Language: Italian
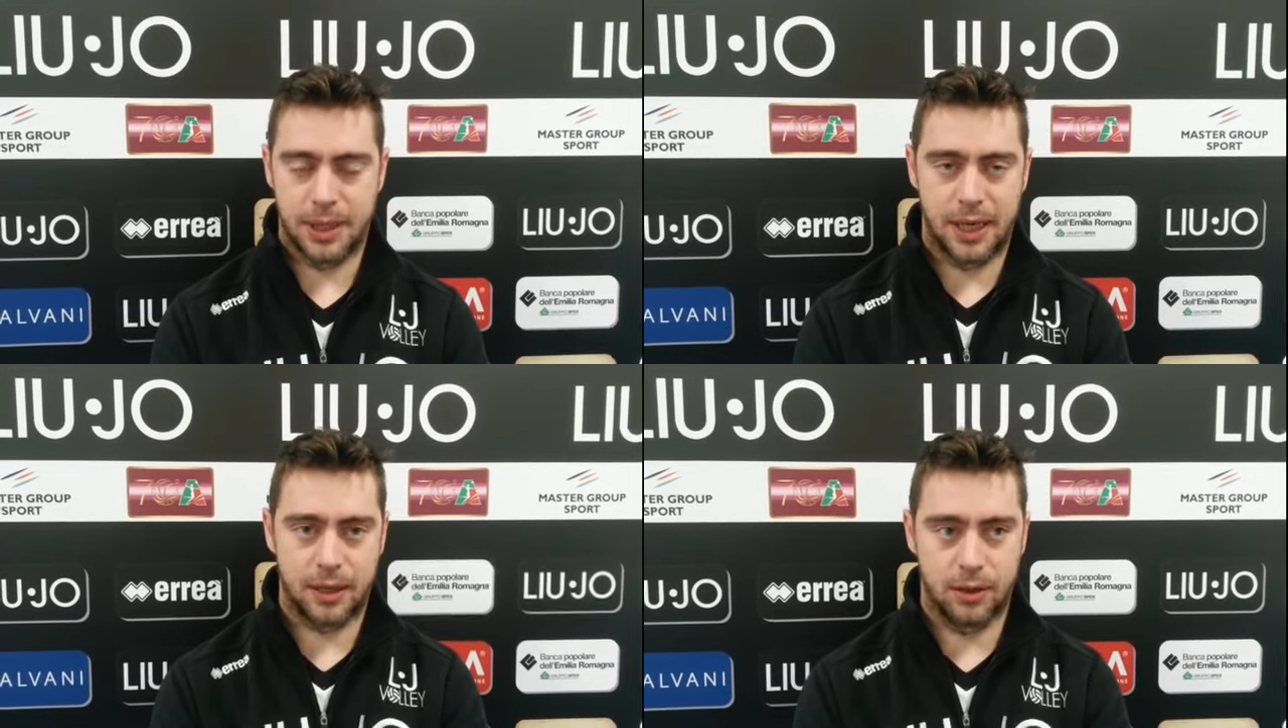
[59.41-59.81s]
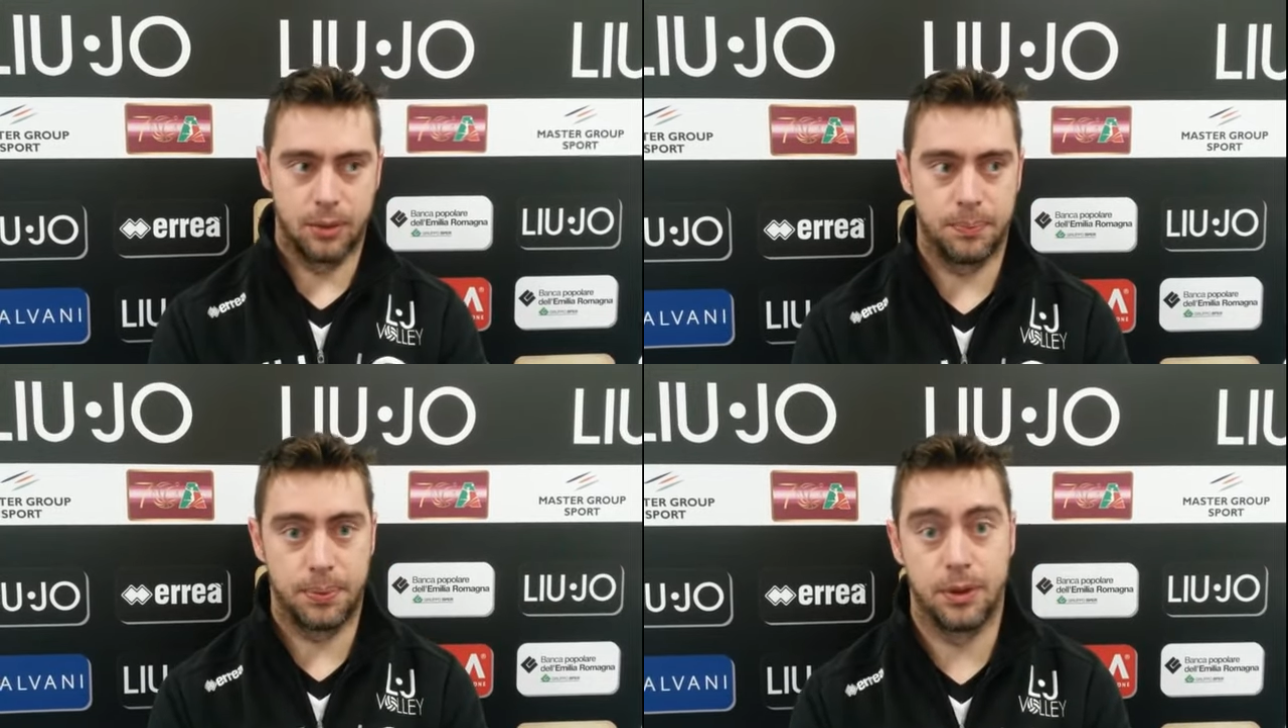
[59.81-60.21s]

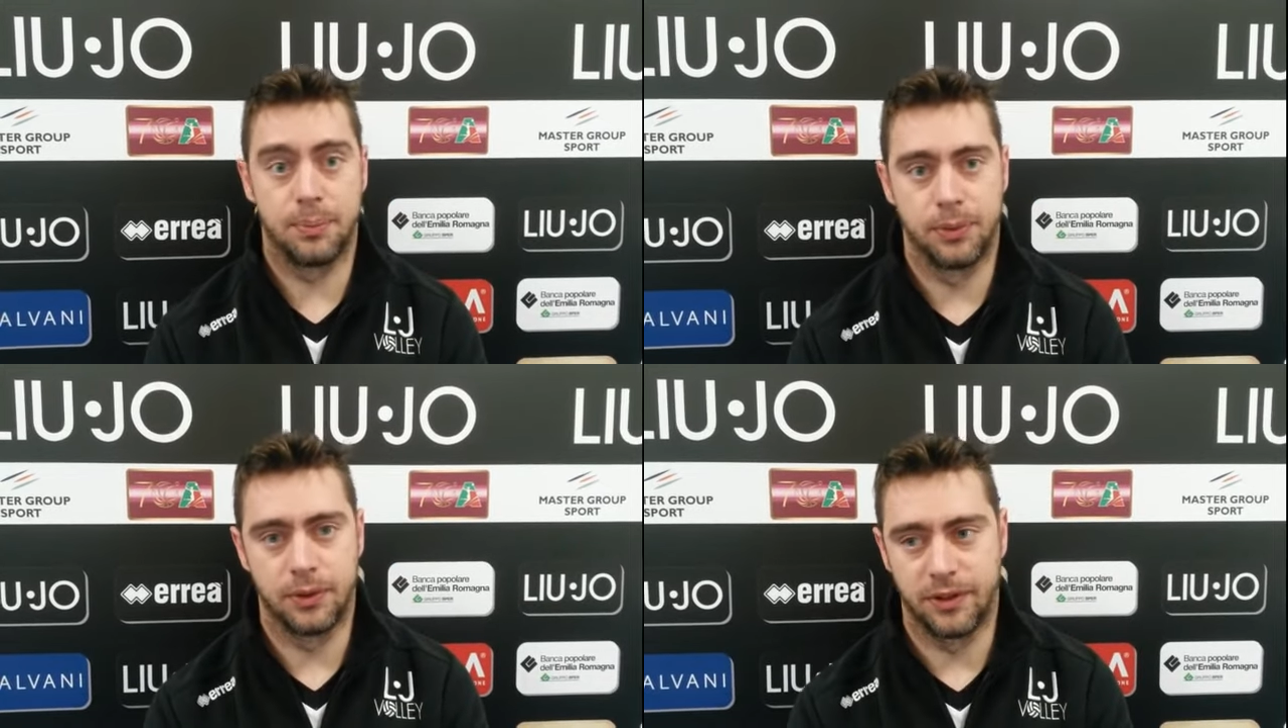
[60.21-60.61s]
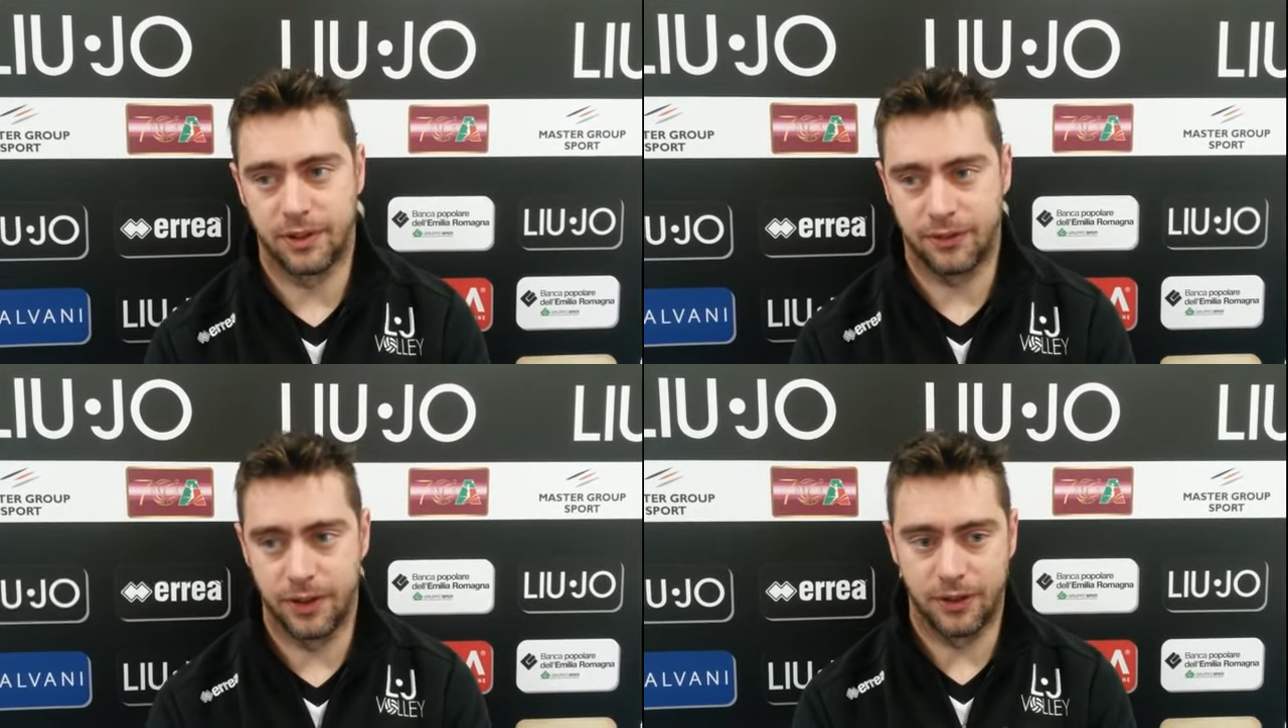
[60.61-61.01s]
parecchio più dal punto di
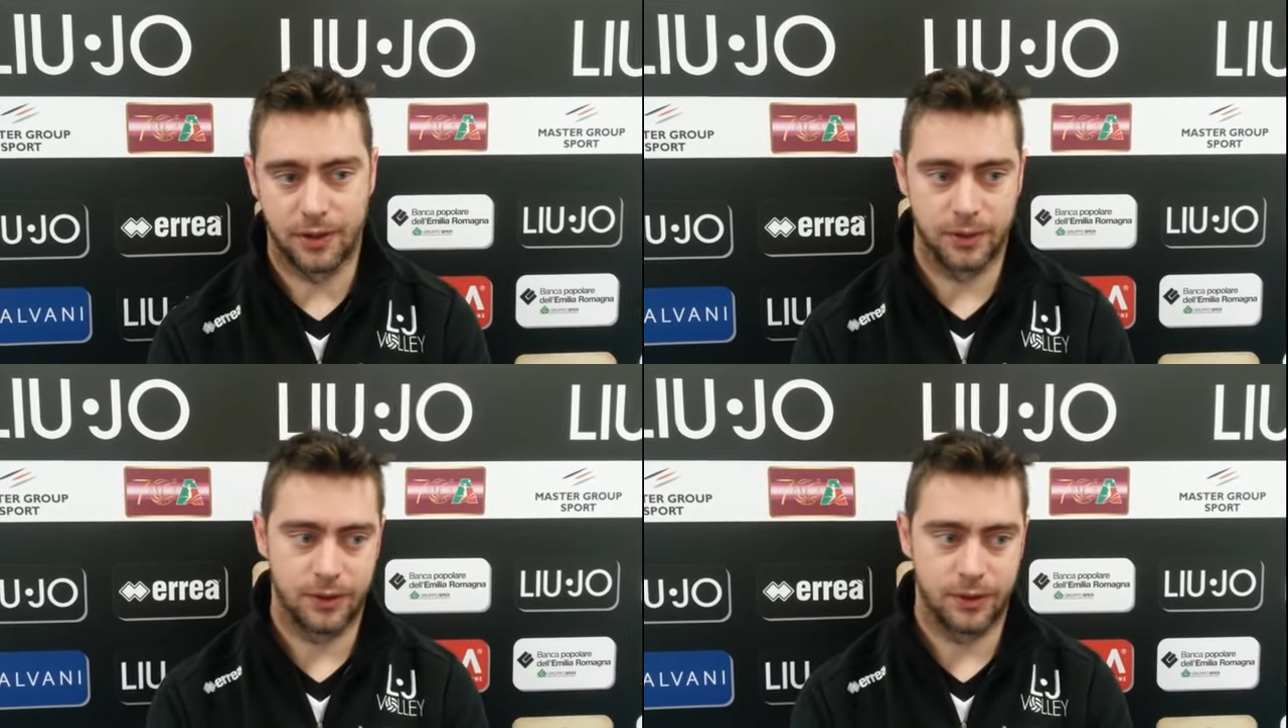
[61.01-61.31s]
vista fisico,